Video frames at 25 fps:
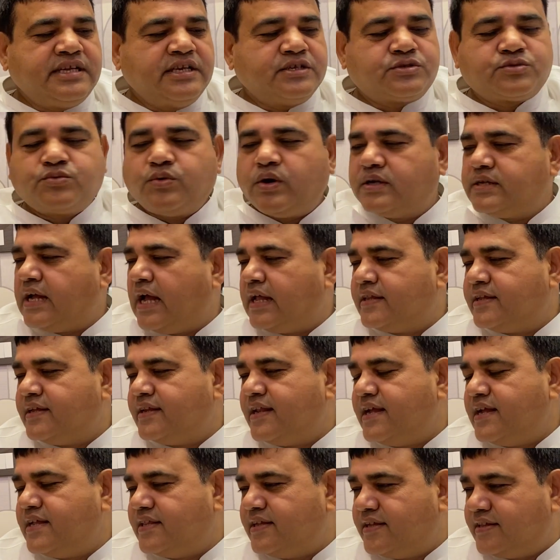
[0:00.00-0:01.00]
देश को आज़ादी
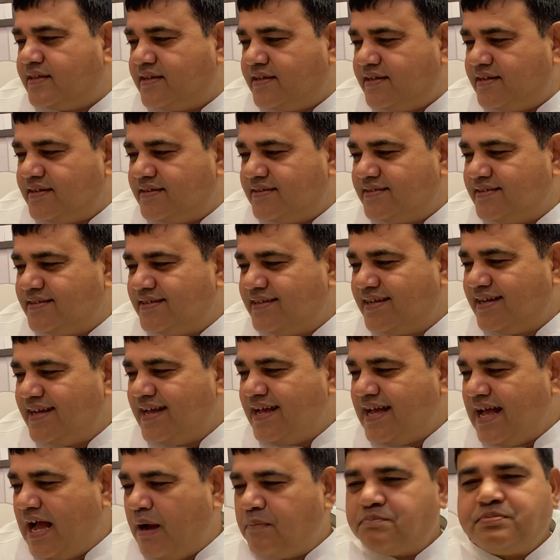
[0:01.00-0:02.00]
नहीं दी थी
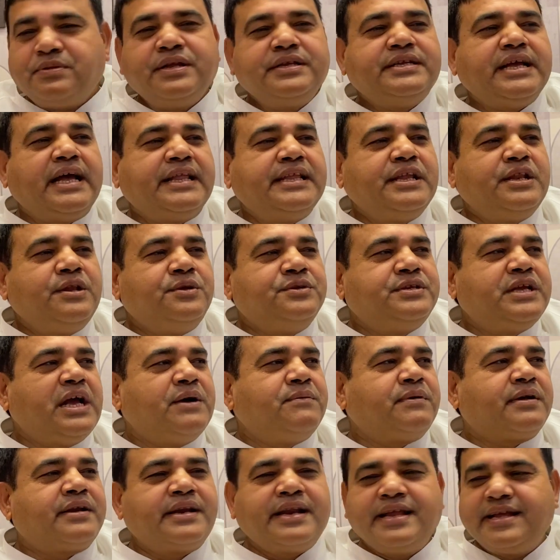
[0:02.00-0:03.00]
अपने जाने
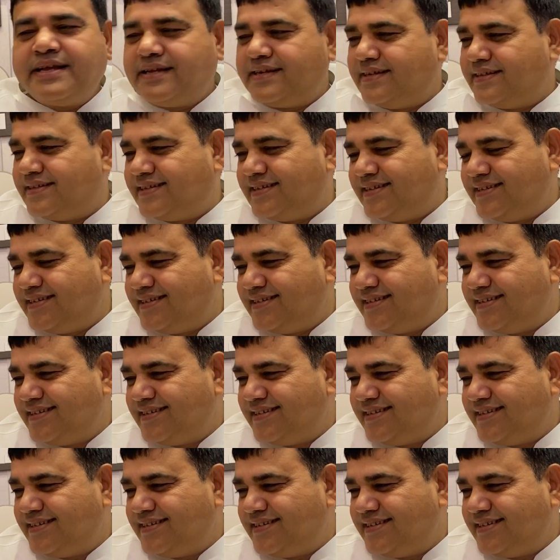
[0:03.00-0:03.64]
न्यौछावर नहीं की थी